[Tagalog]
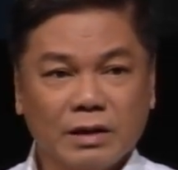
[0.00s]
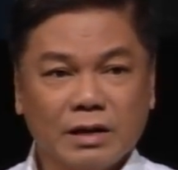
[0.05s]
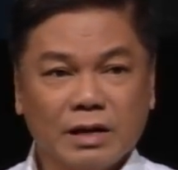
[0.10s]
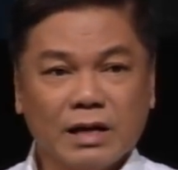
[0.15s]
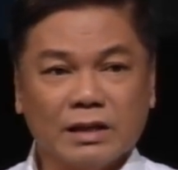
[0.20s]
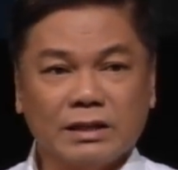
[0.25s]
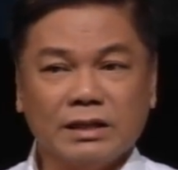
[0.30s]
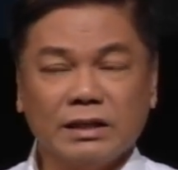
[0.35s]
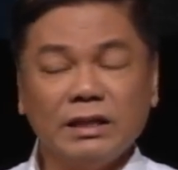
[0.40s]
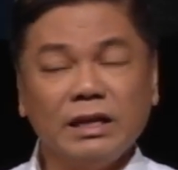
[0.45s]

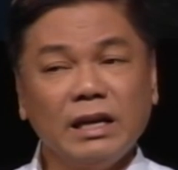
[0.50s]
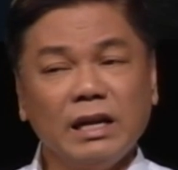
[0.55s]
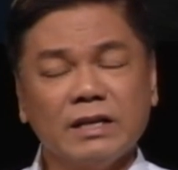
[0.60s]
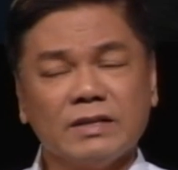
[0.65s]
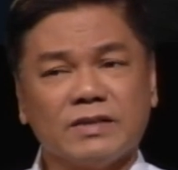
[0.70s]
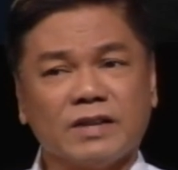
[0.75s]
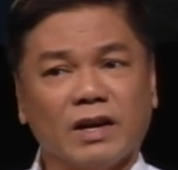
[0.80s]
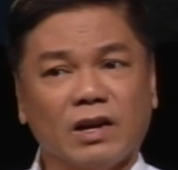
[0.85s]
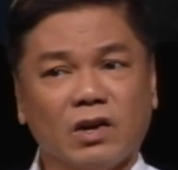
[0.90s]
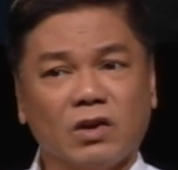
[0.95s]
At hindi lang
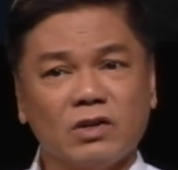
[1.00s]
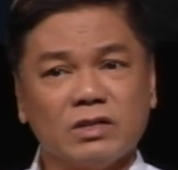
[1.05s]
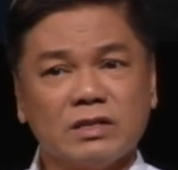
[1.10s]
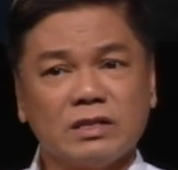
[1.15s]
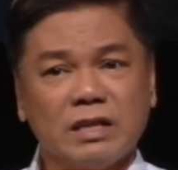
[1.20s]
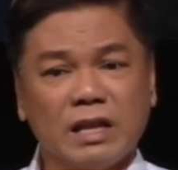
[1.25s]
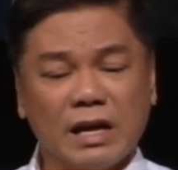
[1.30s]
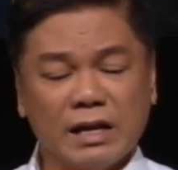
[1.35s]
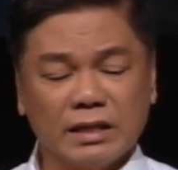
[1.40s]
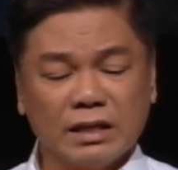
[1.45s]
selos,
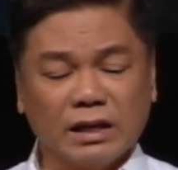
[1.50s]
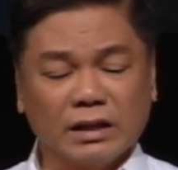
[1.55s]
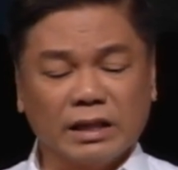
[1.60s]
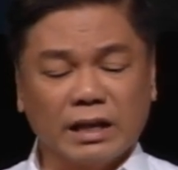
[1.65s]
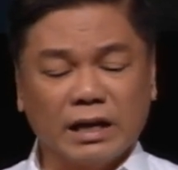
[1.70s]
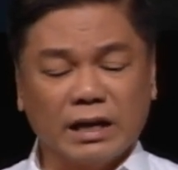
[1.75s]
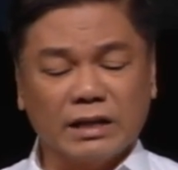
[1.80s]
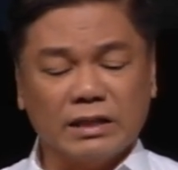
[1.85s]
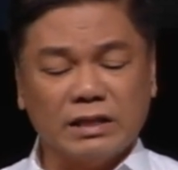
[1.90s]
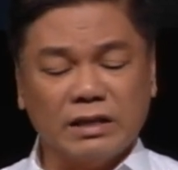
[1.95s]
lahat ng
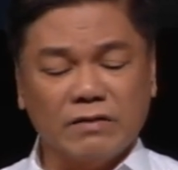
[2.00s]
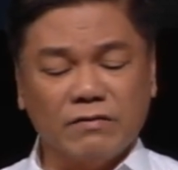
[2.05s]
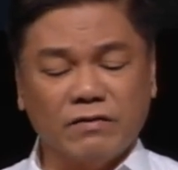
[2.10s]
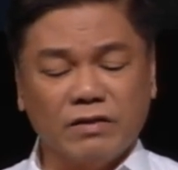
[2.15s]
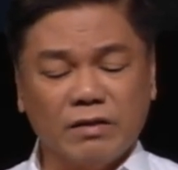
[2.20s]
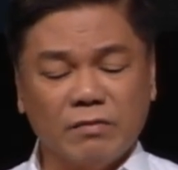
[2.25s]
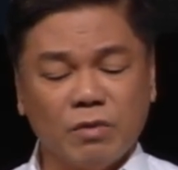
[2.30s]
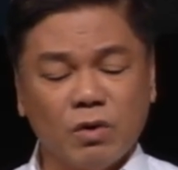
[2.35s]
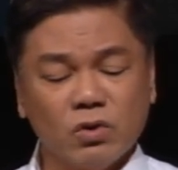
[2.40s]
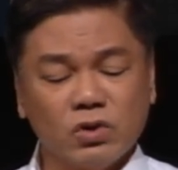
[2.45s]
negative
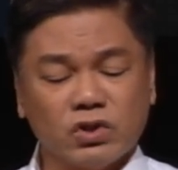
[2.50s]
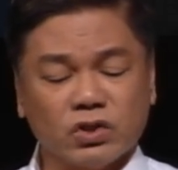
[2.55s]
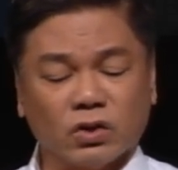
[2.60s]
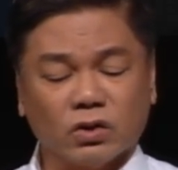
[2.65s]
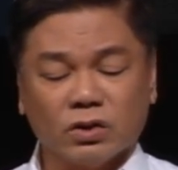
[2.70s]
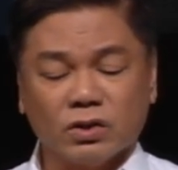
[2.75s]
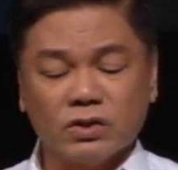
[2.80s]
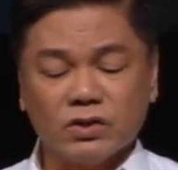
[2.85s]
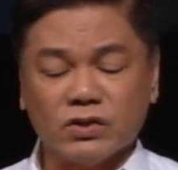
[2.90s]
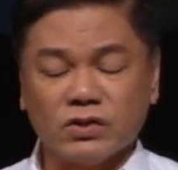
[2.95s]

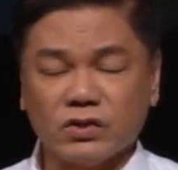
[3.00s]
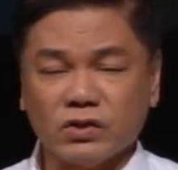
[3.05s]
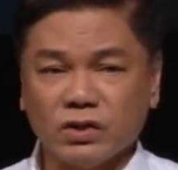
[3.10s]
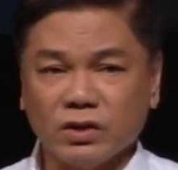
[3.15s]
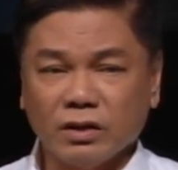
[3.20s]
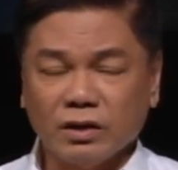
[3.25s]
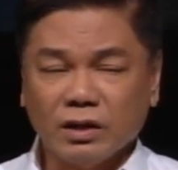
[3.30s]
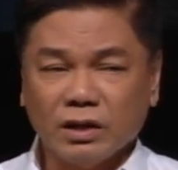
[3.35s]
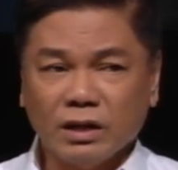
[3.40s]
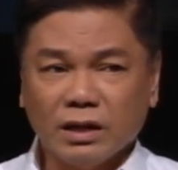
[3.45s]
emotions
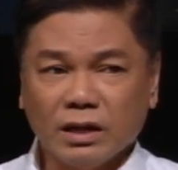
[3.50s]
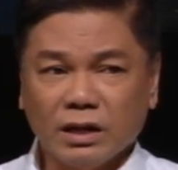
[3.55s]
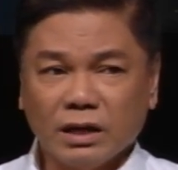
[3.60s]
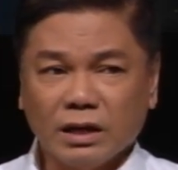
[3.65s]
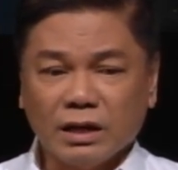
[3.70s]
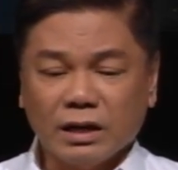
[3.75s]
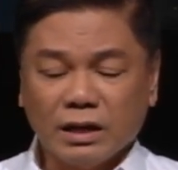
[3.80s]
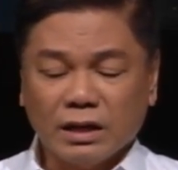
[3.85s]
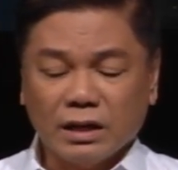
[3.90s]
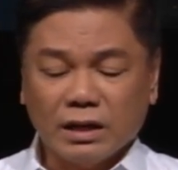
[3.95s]

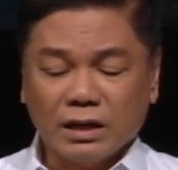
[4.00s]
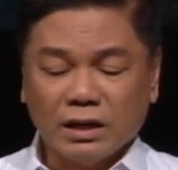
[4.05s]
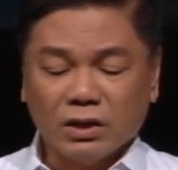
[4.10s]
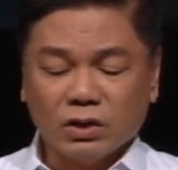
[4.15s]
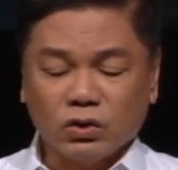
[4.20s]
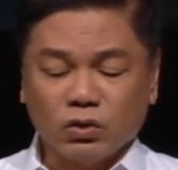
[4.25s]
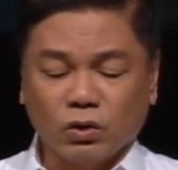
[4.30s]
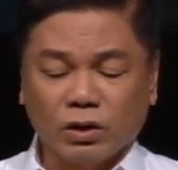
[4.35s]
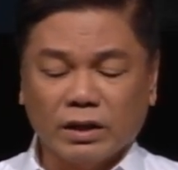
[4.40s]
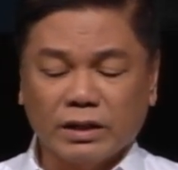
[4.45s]

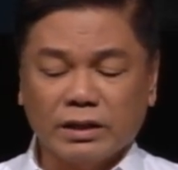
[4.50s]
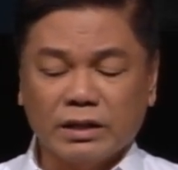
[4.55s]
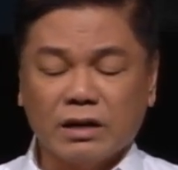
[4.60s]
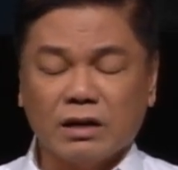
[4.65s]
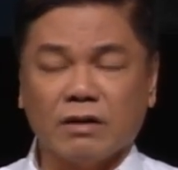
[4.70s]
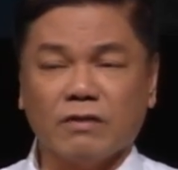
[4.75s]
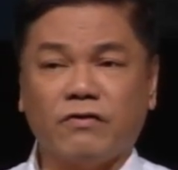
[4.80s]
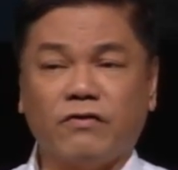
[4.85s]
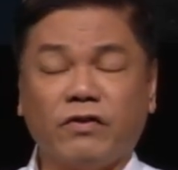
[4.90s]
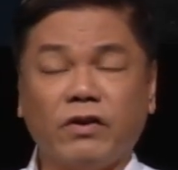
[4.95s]
tulad
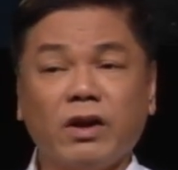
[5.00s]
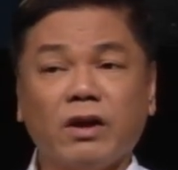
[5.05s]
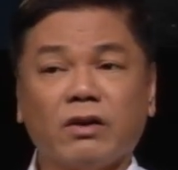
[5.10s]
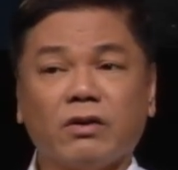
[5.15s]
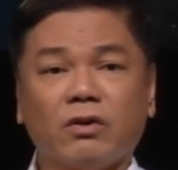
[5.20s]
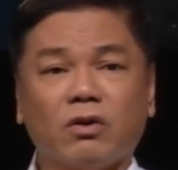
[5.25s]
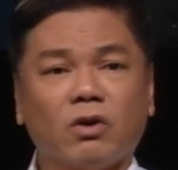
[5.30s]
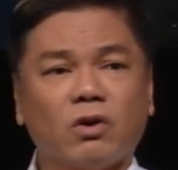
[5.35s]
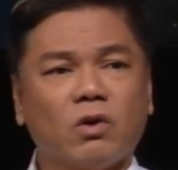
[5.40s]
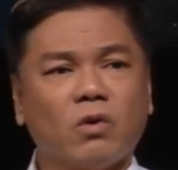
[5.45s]
ng fear
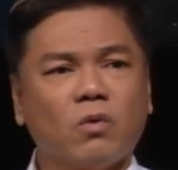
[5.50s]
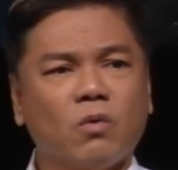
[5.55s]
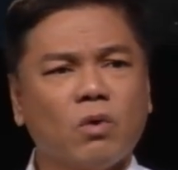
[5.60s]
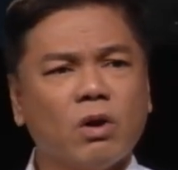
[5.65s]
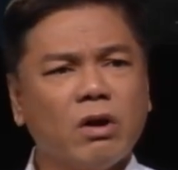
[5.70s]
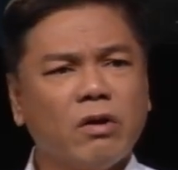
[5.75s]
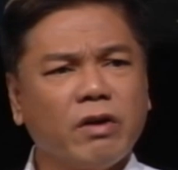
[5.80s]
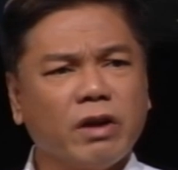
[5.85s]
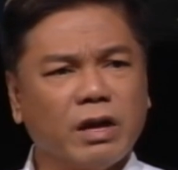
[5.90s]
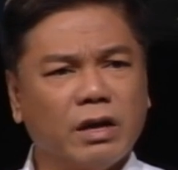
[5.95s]
or
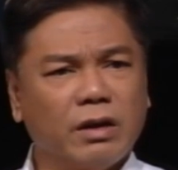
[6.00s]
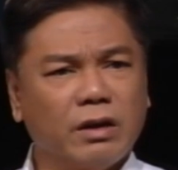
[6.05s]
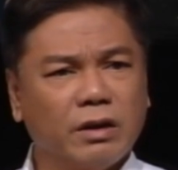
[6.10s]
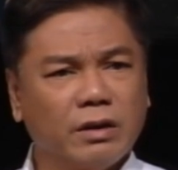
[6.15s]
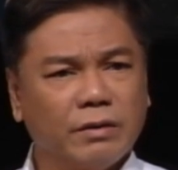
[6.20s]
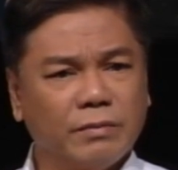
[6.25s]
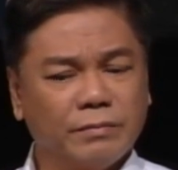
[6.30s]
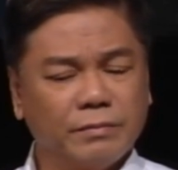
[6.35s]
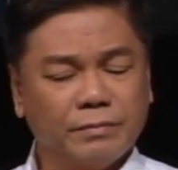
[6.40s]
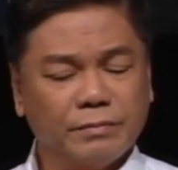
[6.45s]
worry,
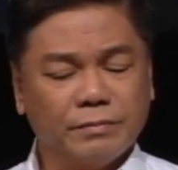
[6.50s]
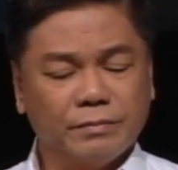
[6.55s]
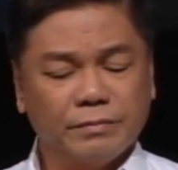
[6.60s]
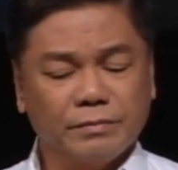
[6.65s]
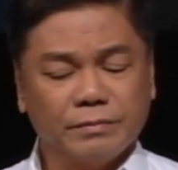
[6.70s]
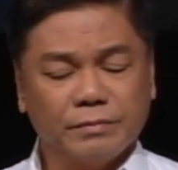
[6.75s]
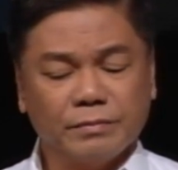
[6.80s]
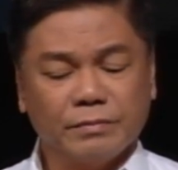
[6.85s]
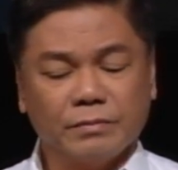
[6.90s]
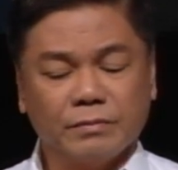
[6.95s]

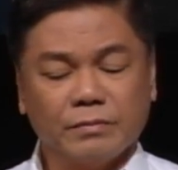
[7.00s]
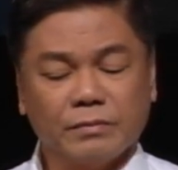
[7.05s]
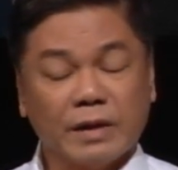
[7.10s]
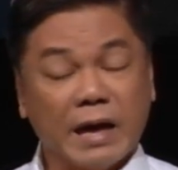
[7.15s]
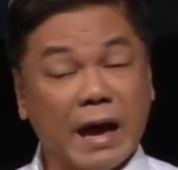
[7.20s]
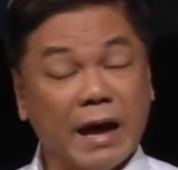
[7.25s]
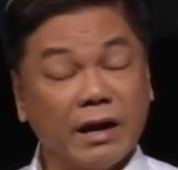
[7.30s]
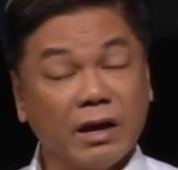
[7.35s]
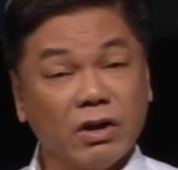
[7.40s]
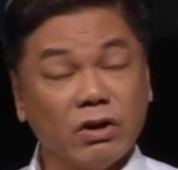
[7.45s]

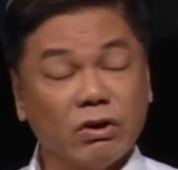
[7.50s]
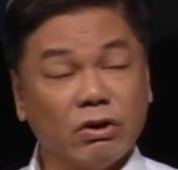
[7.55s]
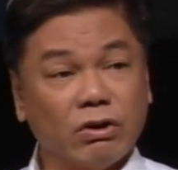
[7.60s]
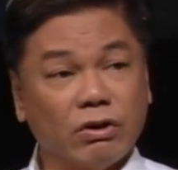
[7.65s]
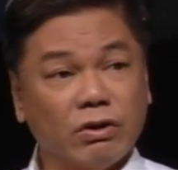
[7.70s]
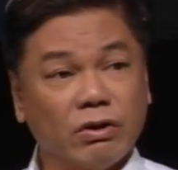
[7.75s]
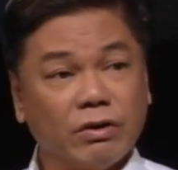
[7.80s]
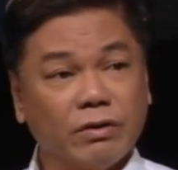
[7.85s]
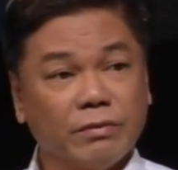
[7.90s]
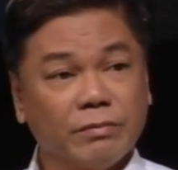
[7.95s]
anger,